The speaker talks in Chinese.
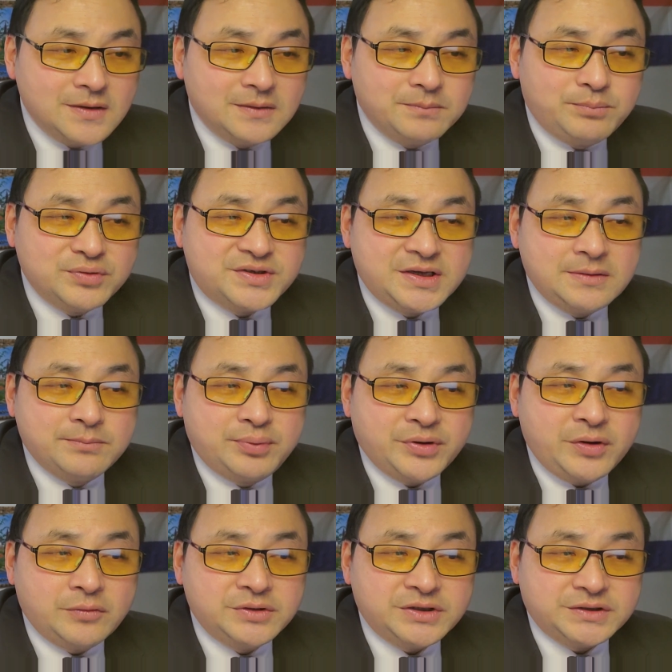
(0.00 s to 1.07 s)
不仅不
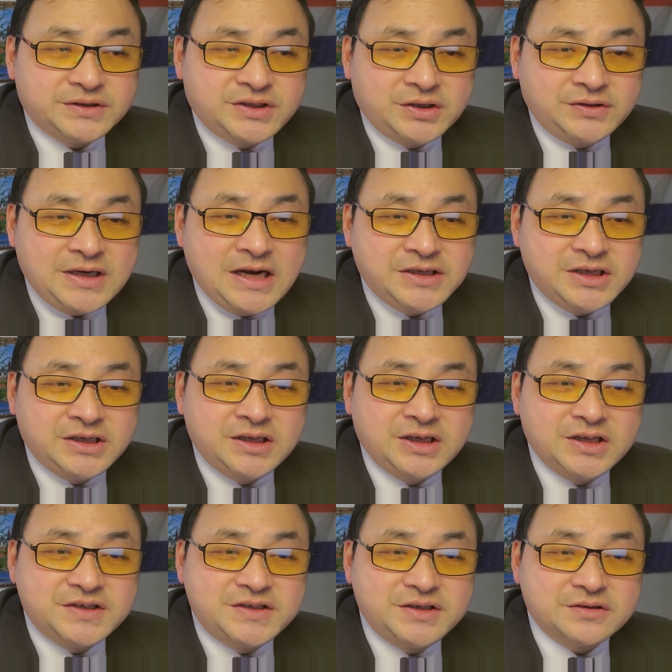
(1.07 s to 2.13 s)
用承担任何
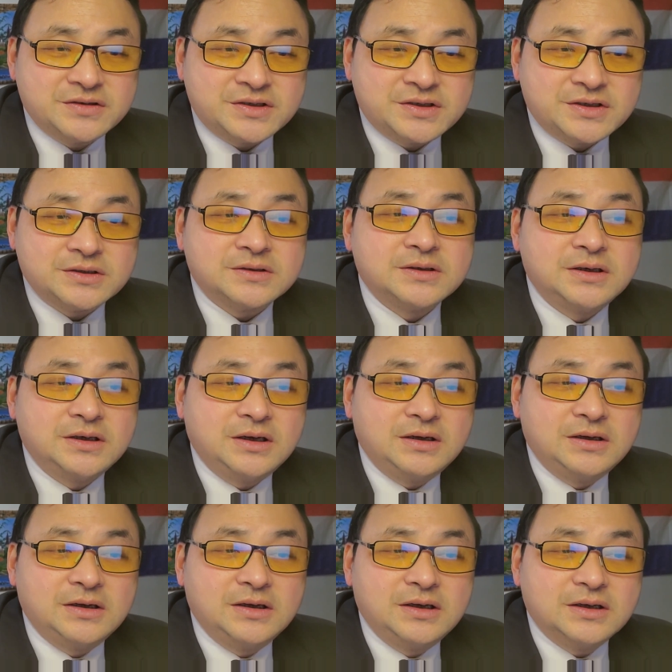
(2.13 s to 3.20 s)
的刑事
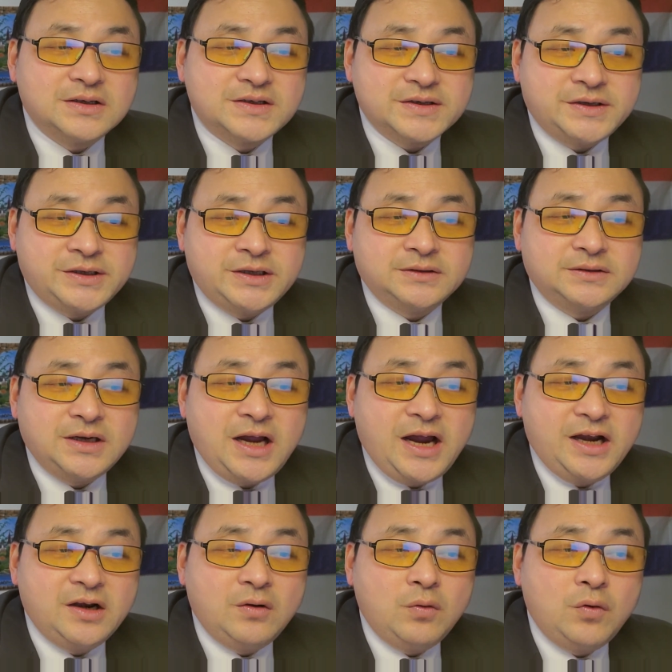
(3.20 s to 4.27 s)
责任，还
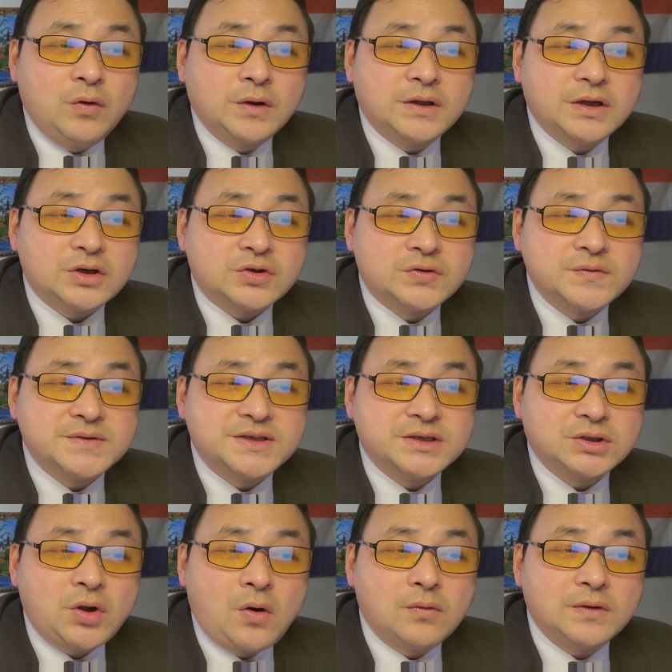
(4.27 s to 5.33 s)
能获得促进
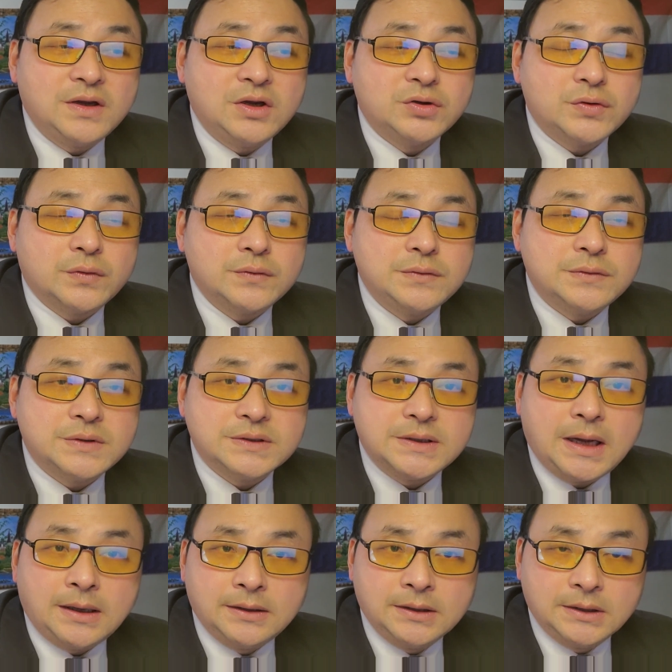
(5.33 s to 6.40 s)
统一荣誉勋
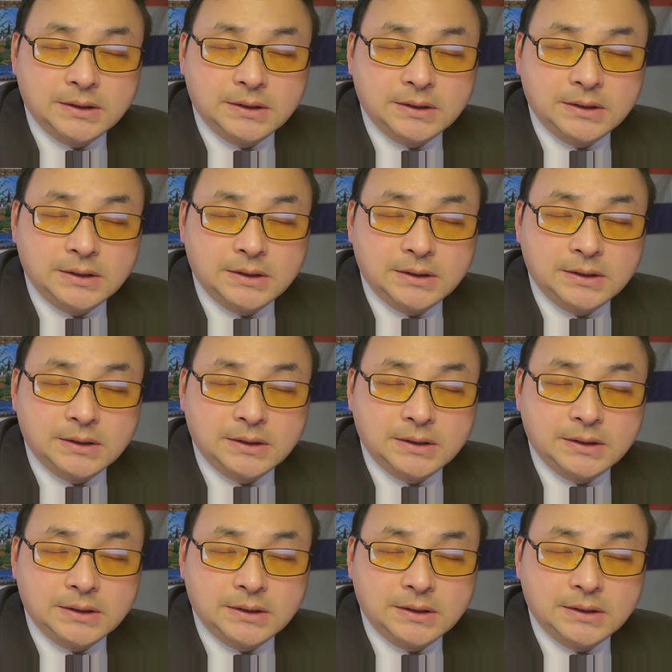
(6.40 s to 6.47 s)
章，